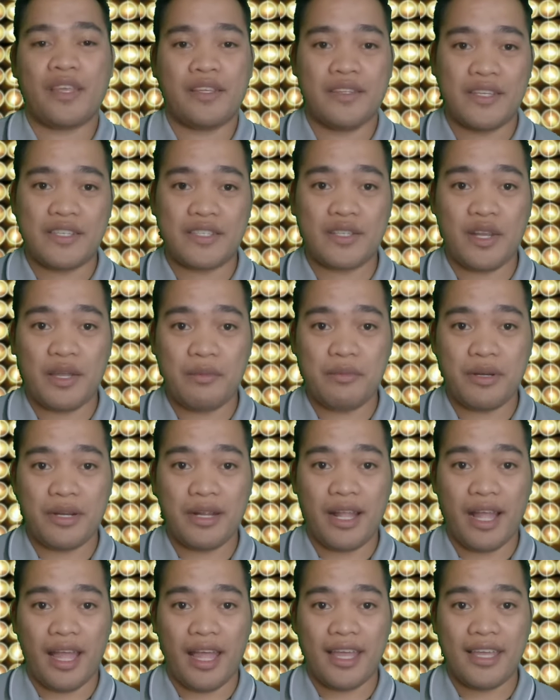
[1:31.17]
Disclaimer
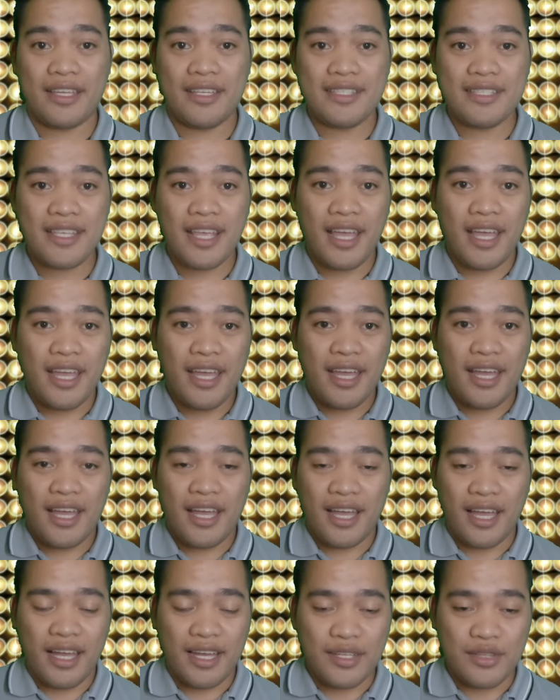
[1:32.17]
guys,
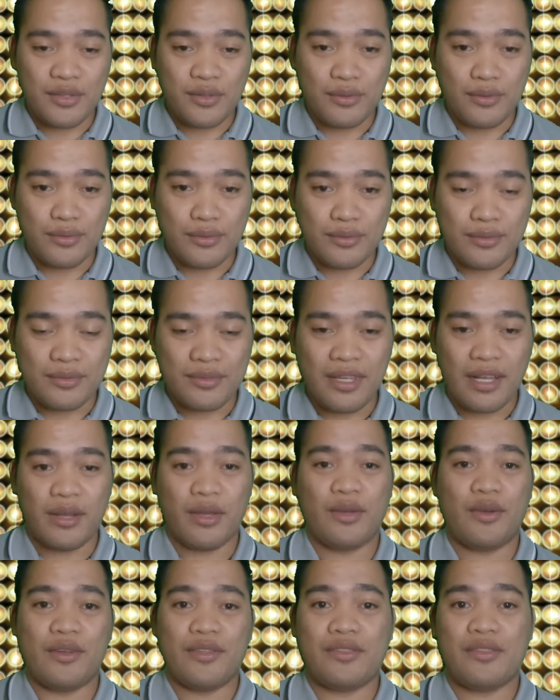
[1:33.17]
uh, itong
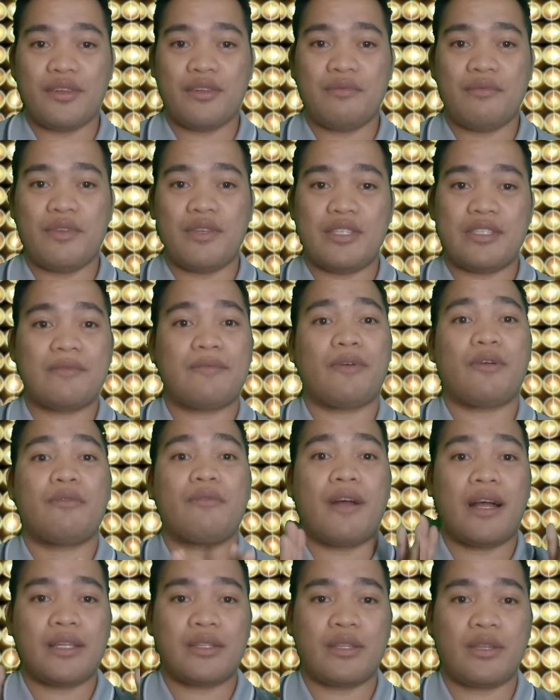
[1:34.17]
gagawin ko interview is for
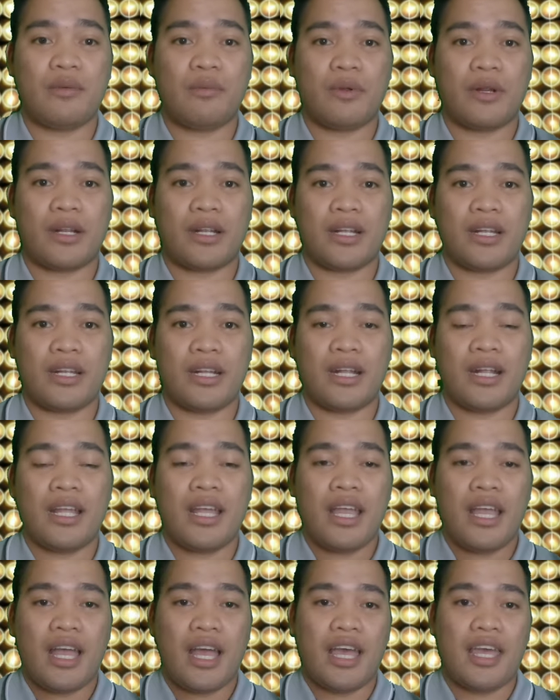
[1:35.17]
factory worker.
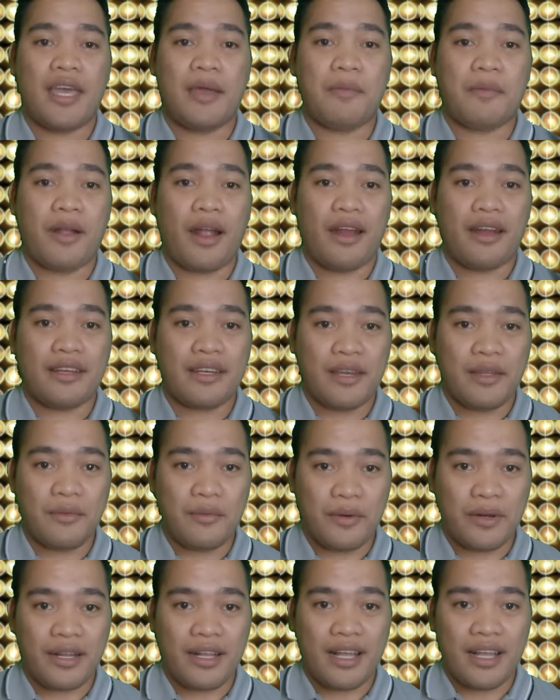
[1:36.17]
I am currently
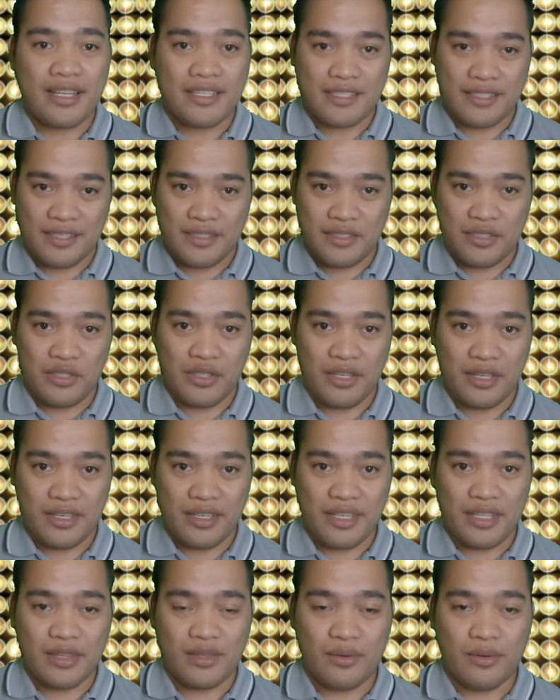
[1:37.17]
work as engineer
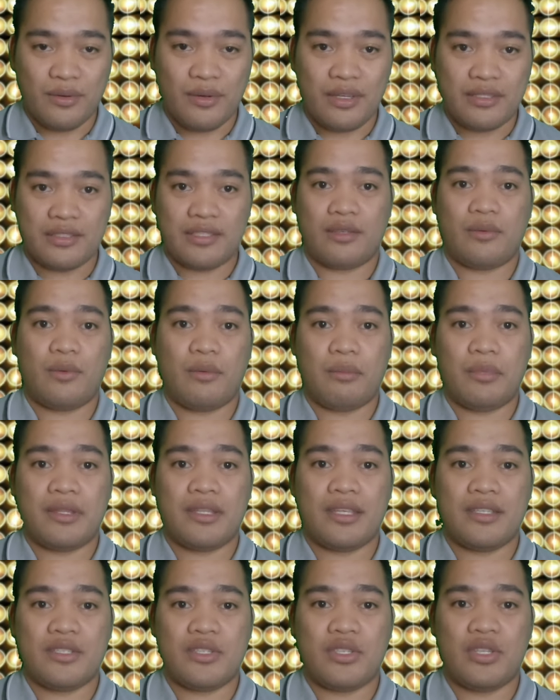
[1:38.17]
dito, as
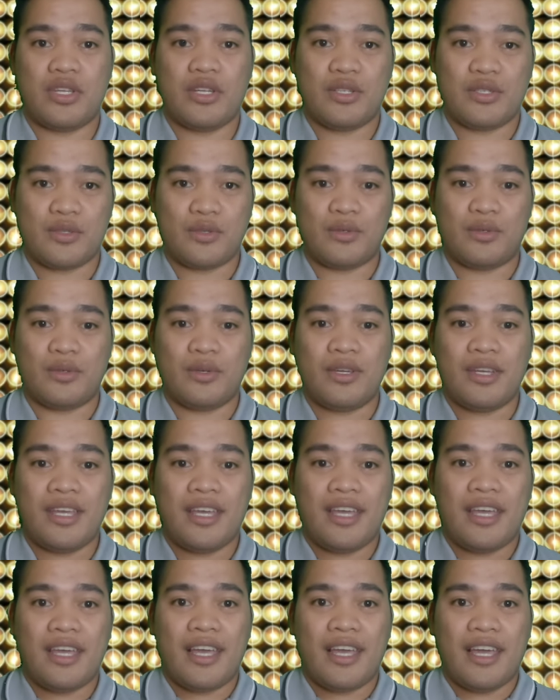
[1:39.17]
equipment engineer. So
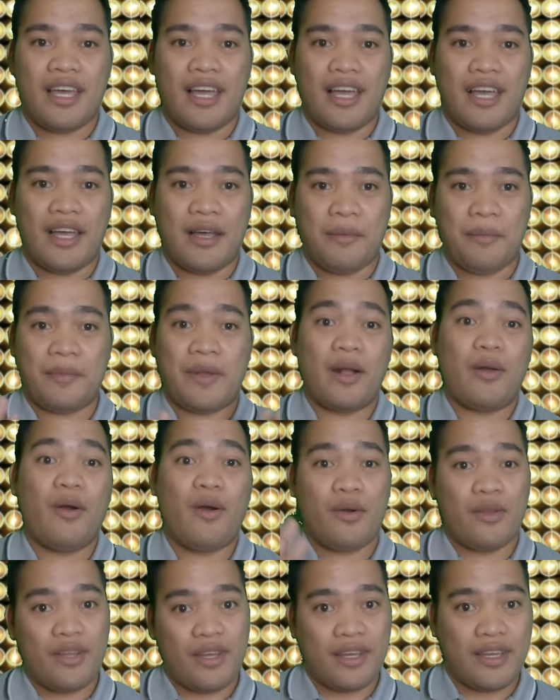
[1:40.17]
uh,
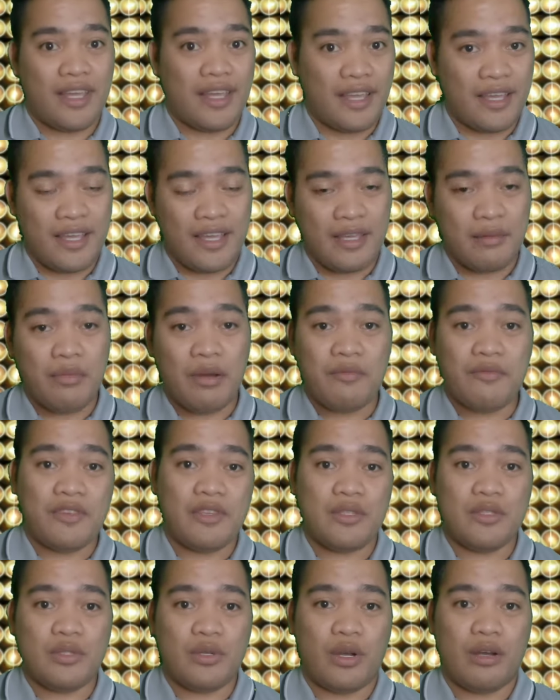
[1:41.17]
gagawa ko ng ibang
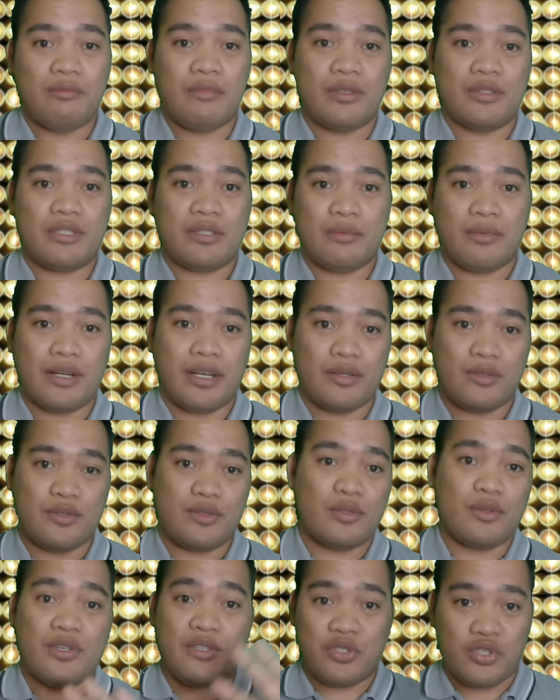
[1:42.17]
video about sa mga
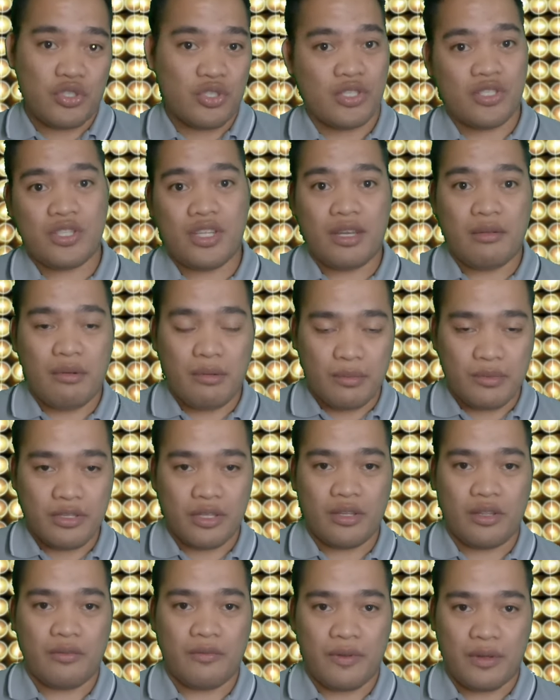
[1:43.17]
gustong engineer din na
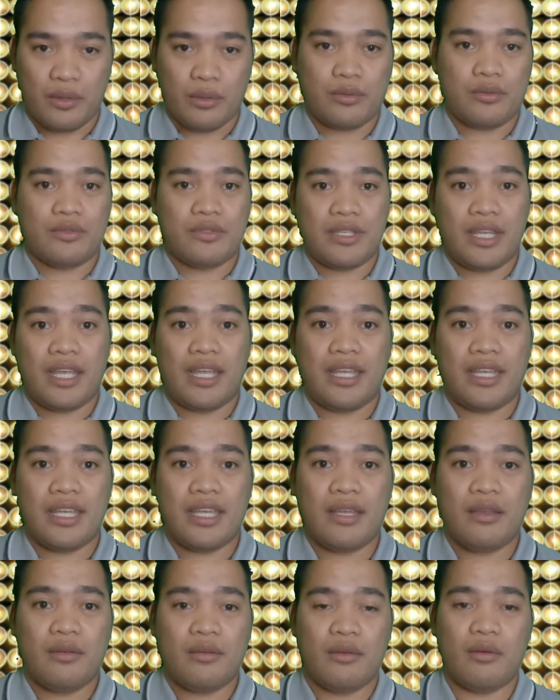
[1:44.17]
mapunta dito. Pero today,
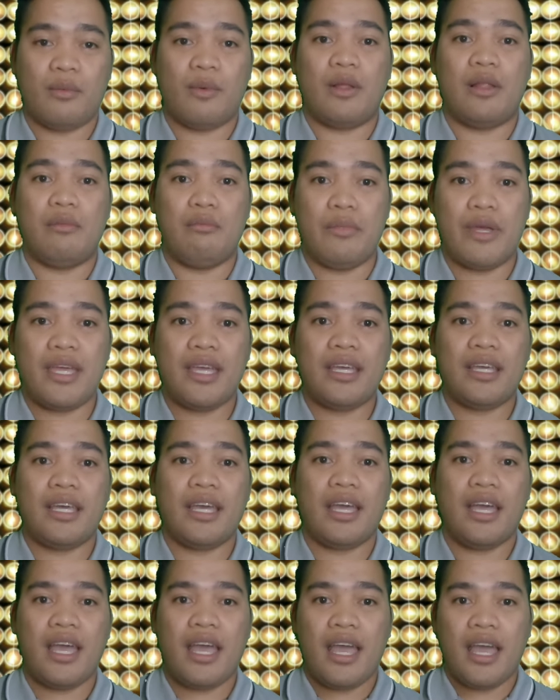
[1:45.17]
we will make
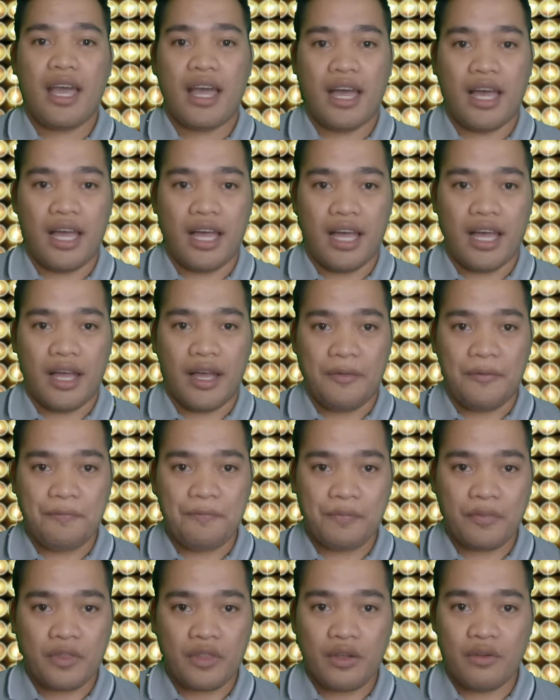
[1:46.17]
uh,
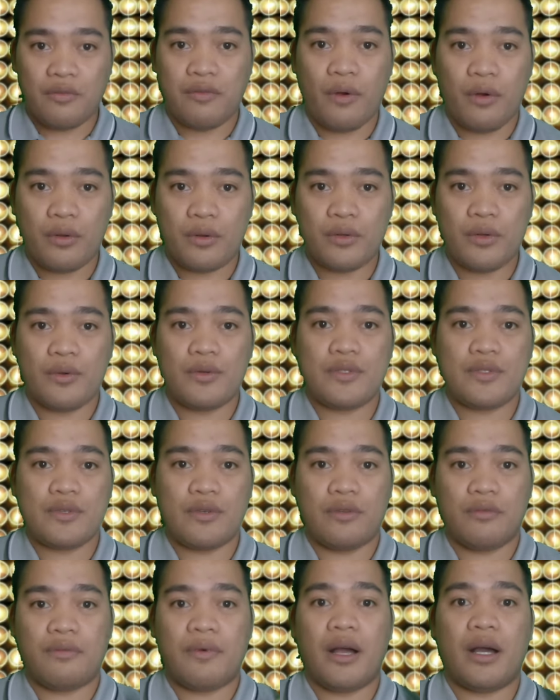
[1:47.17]
focus
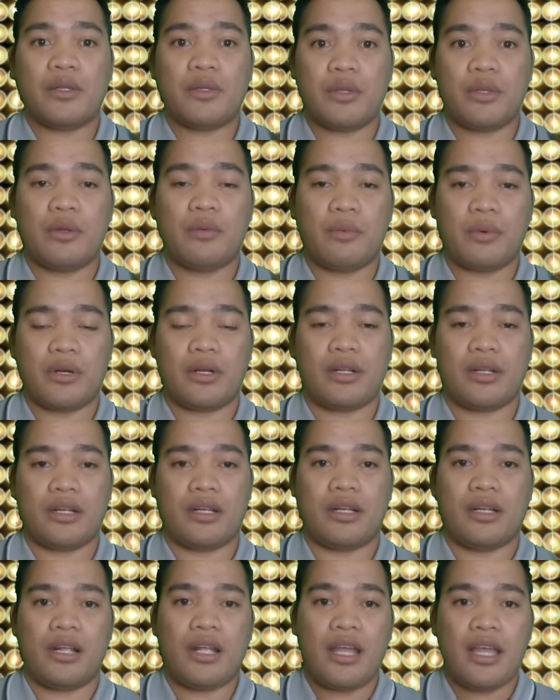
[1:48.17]
on factory
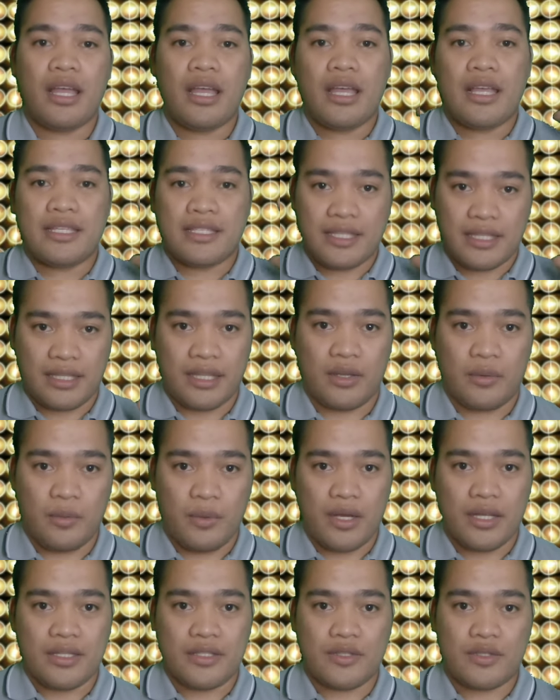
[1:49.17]
worker sa
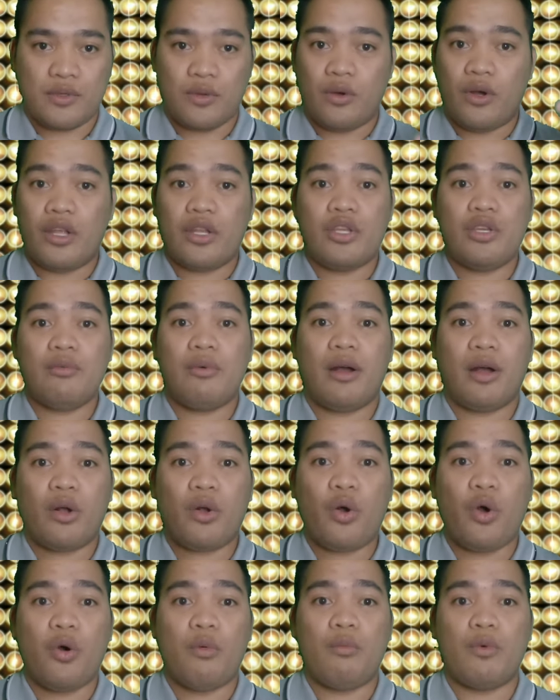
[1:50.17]
Taiwan. So, ano yung mga
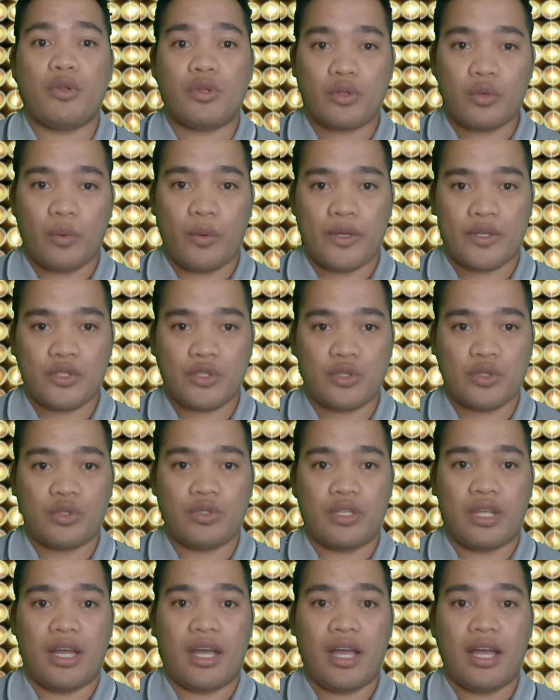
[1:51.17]
common
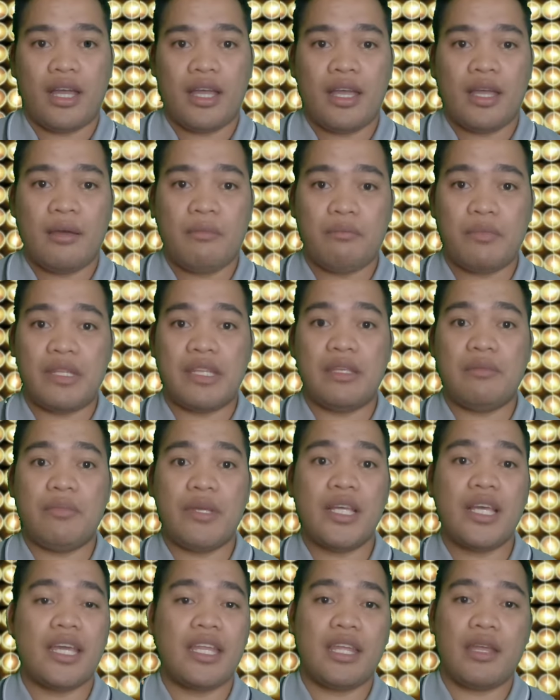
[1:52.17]
question na
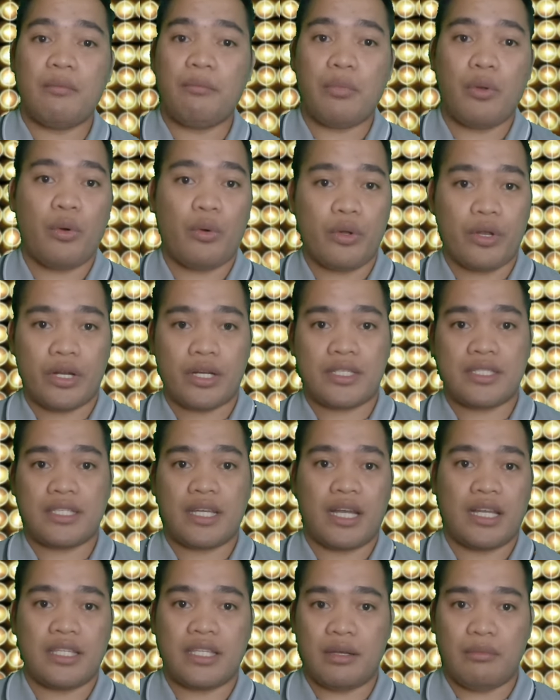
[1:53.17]
binibigay ni employer
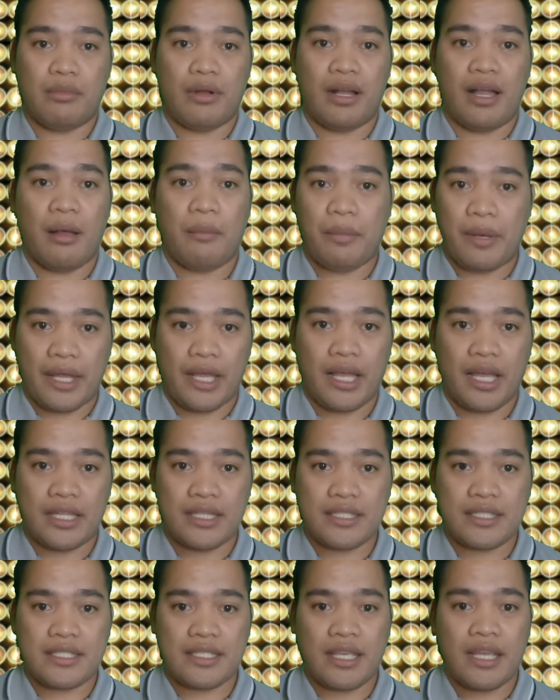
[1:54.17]
sa kanyang mga
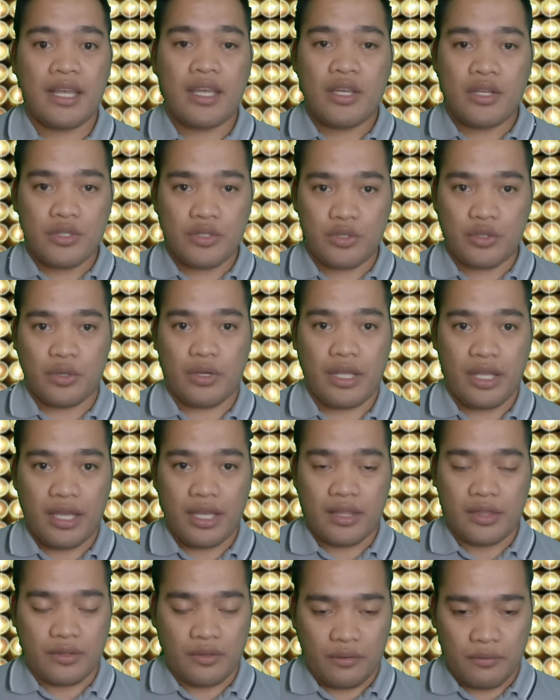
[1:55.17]
applicants during
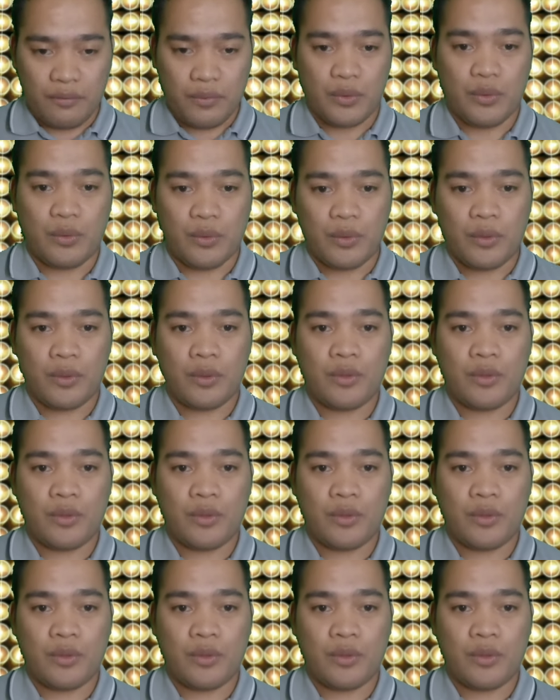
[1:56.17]
interview?